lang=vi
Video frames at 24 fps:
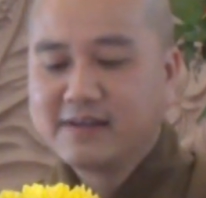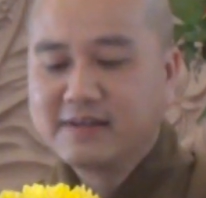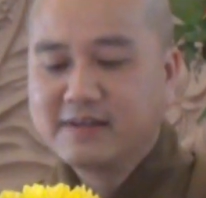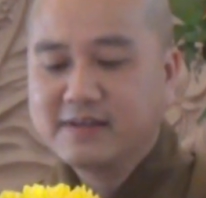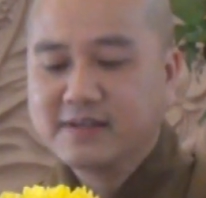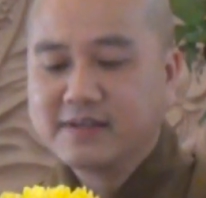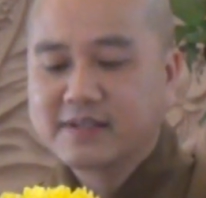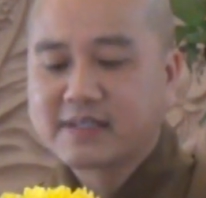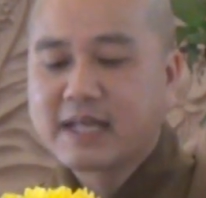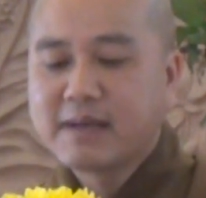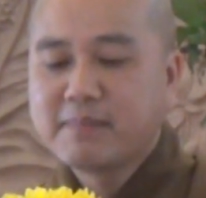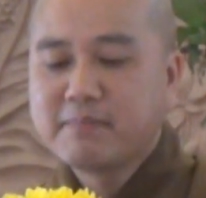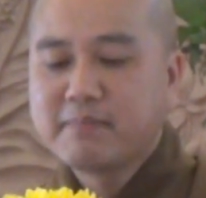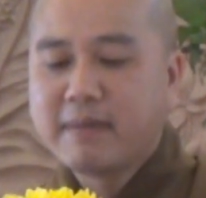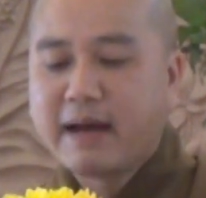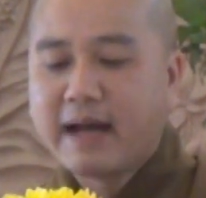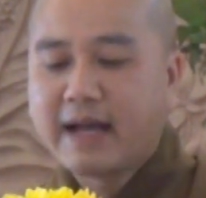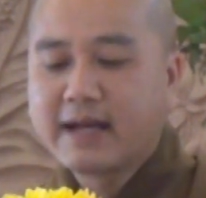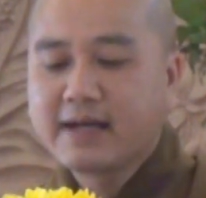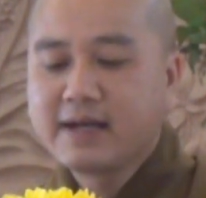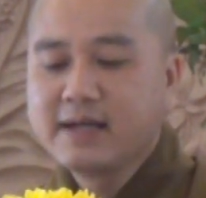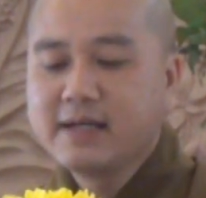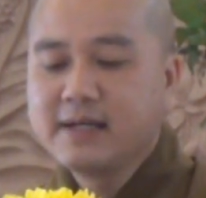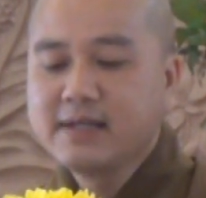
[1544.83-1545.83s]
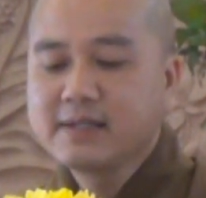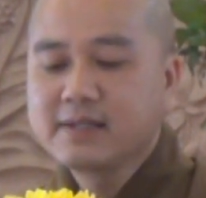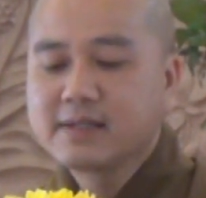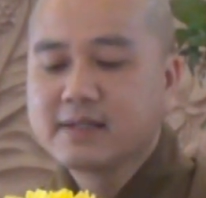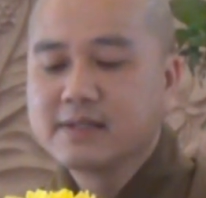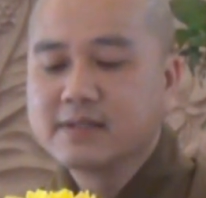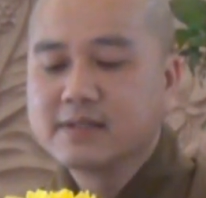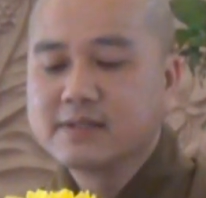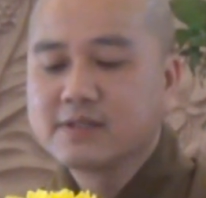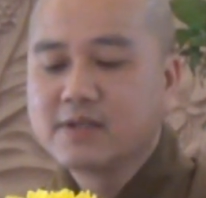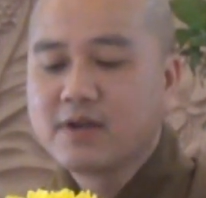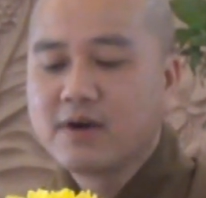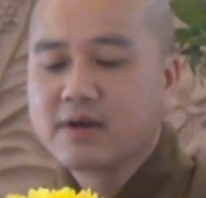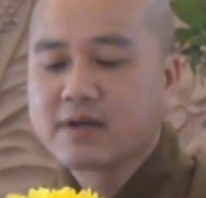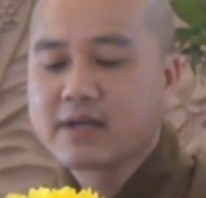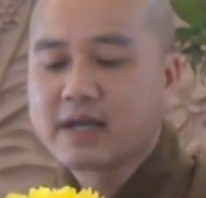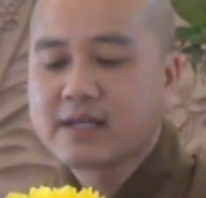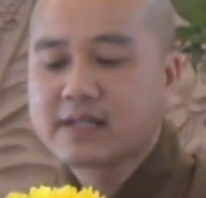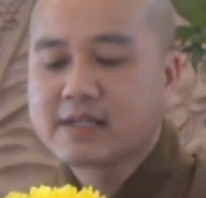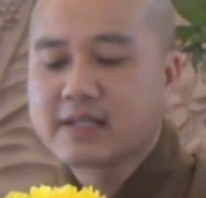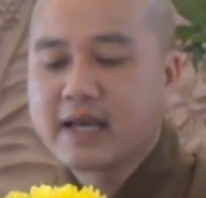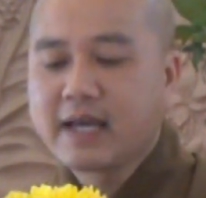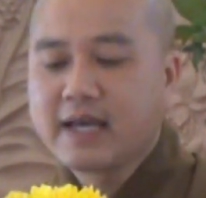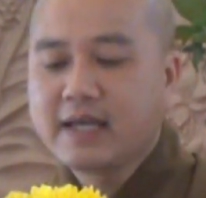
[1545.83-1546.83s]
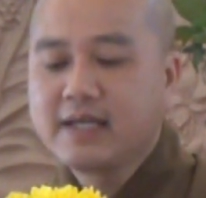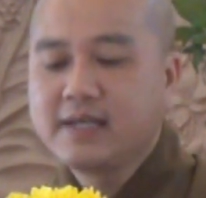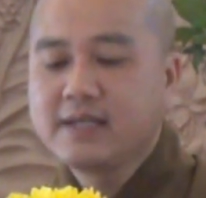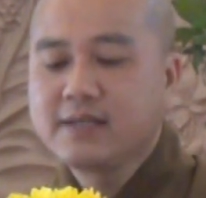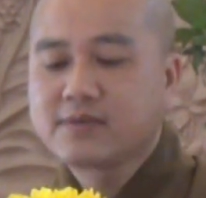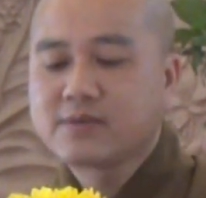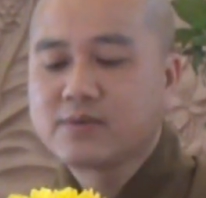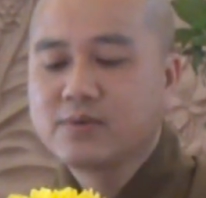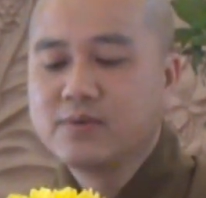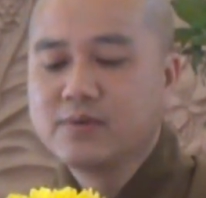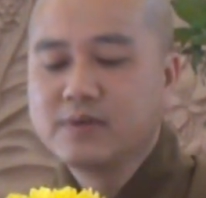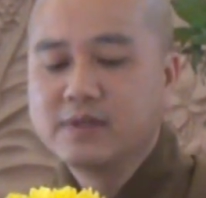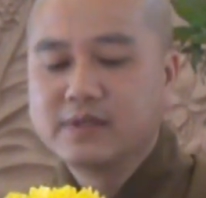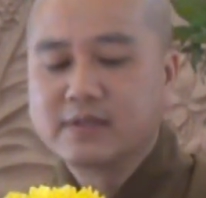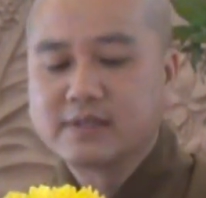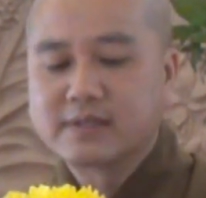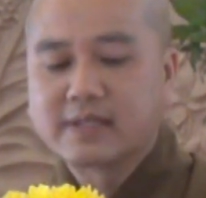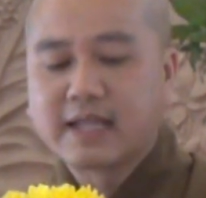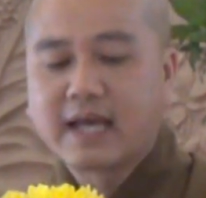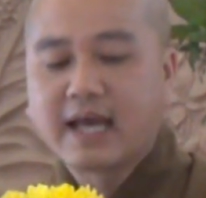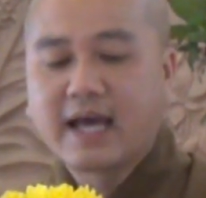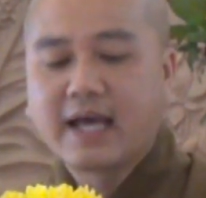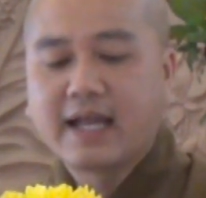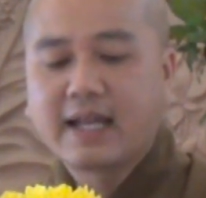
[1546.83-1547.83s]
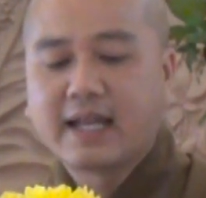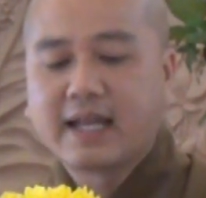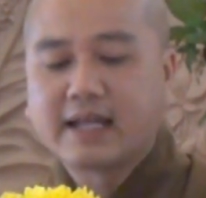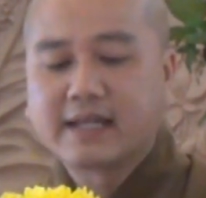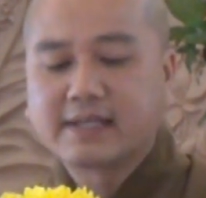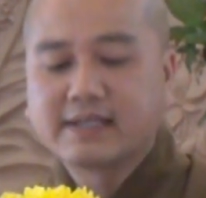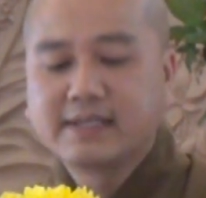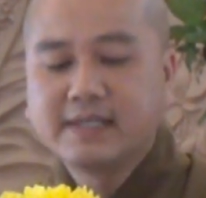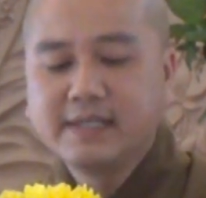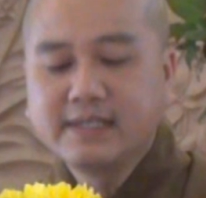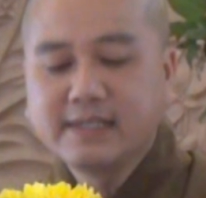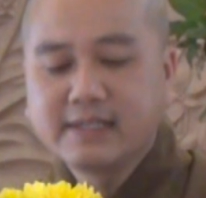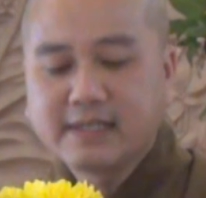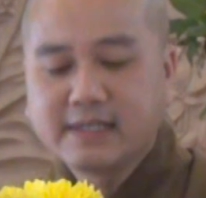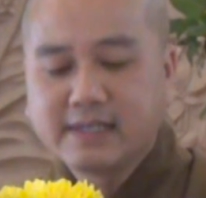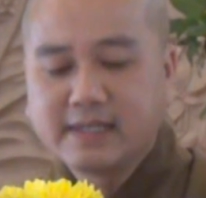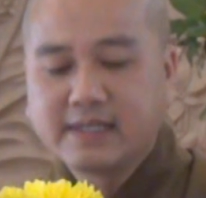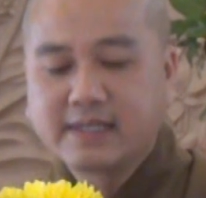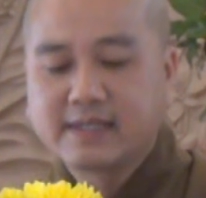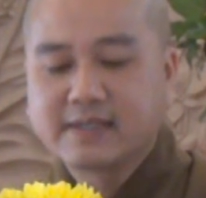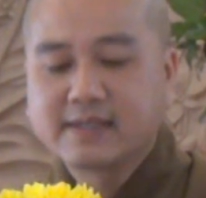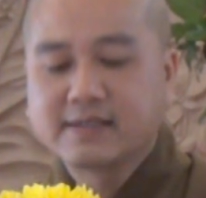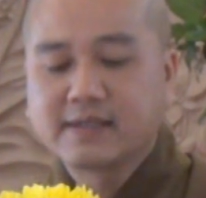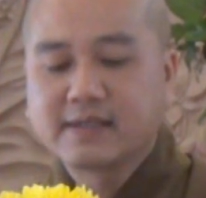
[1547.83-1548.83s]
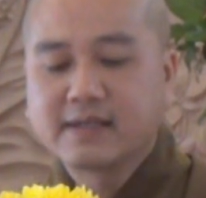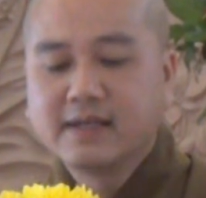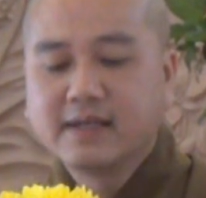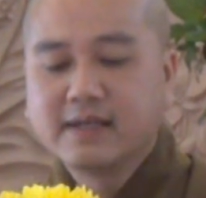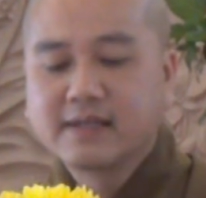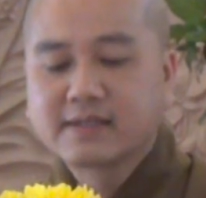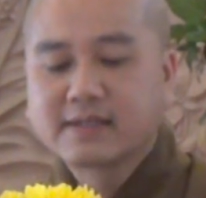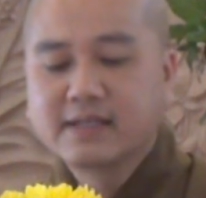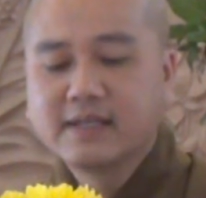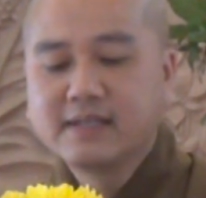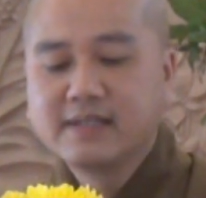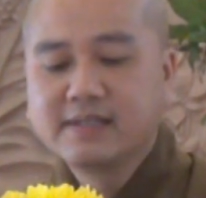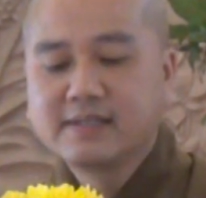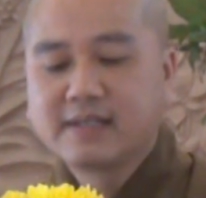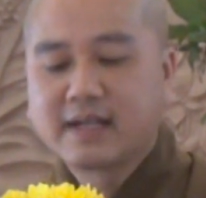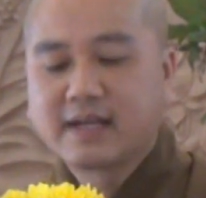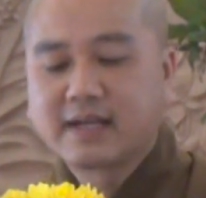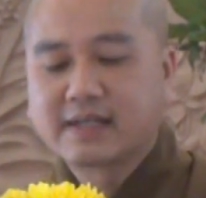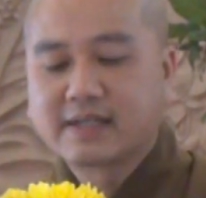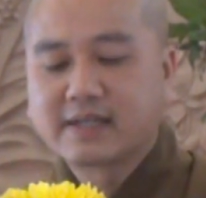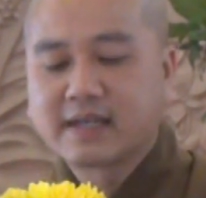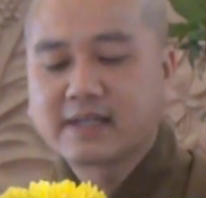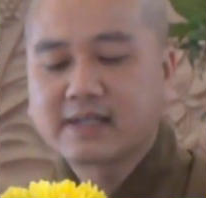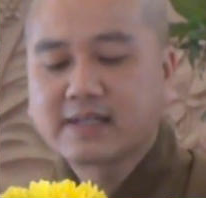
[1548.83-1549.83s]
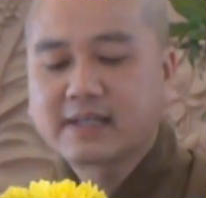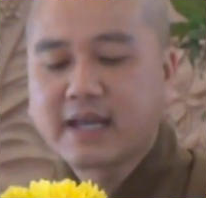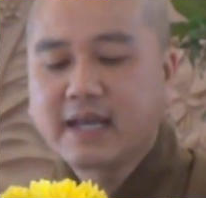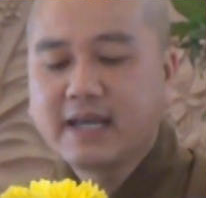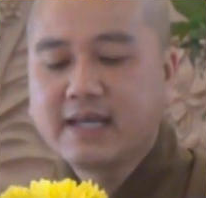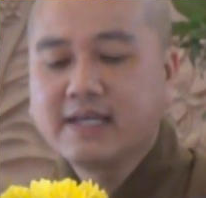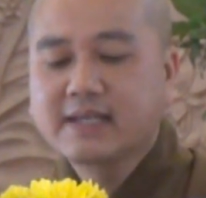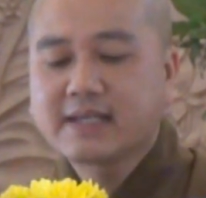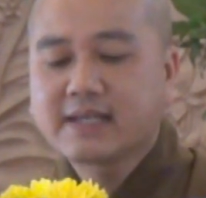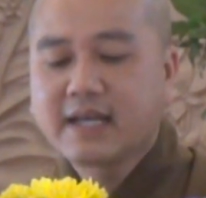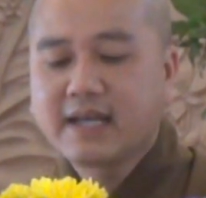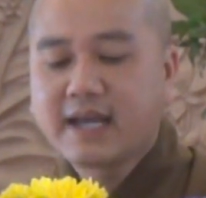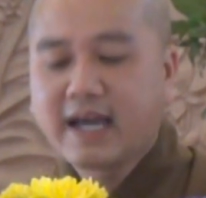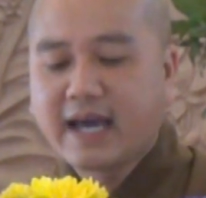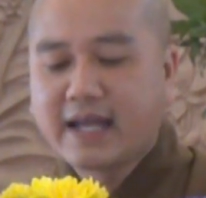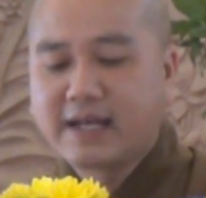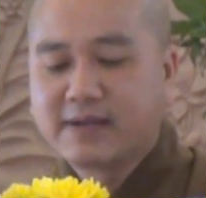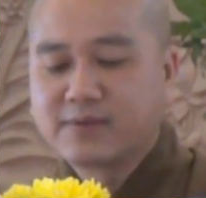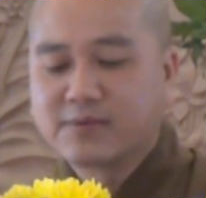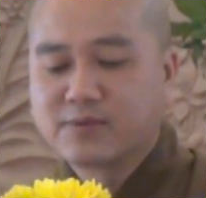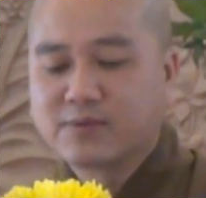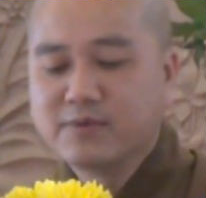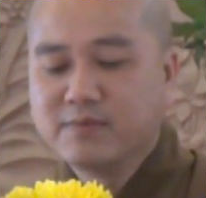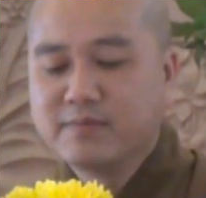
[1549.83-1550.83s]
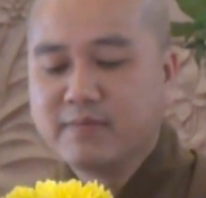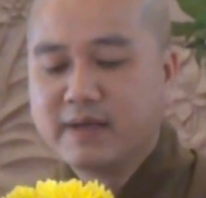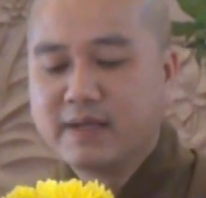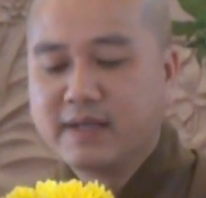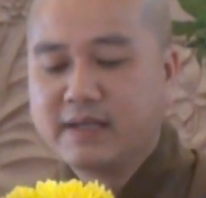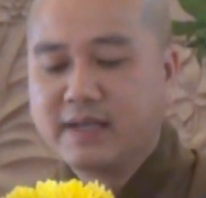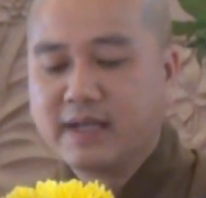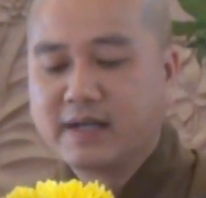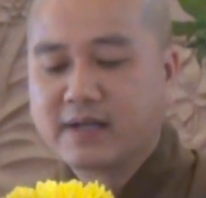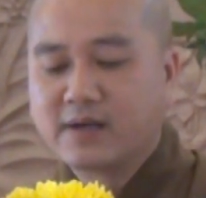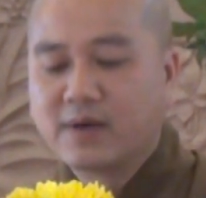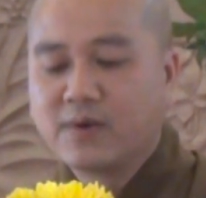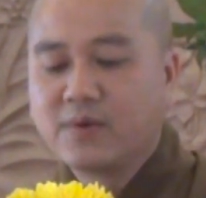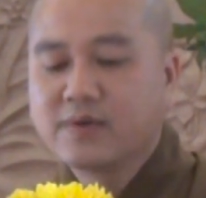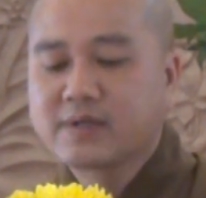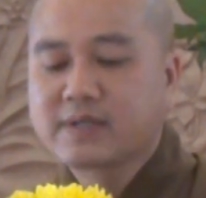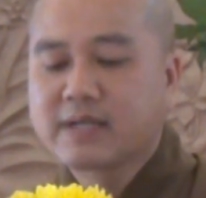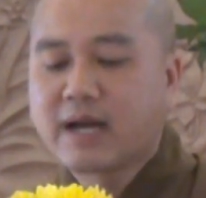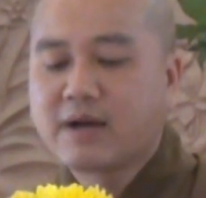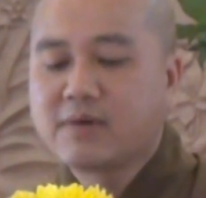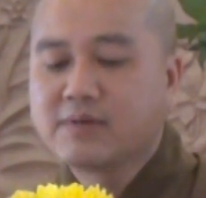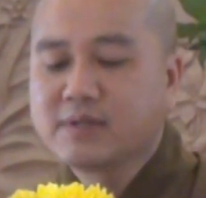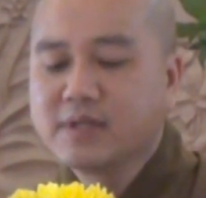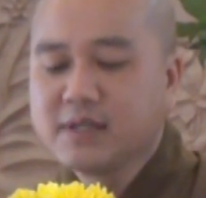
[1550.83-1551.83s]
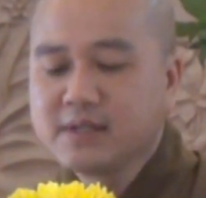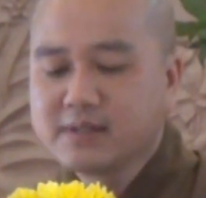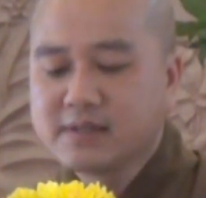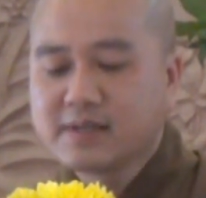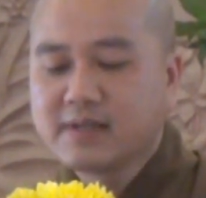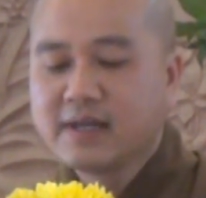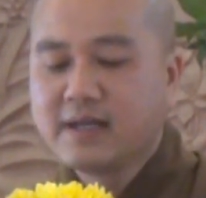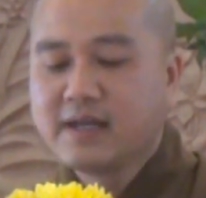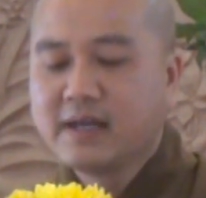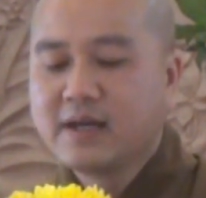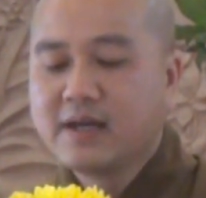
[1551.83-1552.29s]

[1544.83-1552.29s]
người ta mãn ý tự cho cái thấy của người ta là chí thiện tin rằng cái thấy cái hành của mình là ngôi cao nhất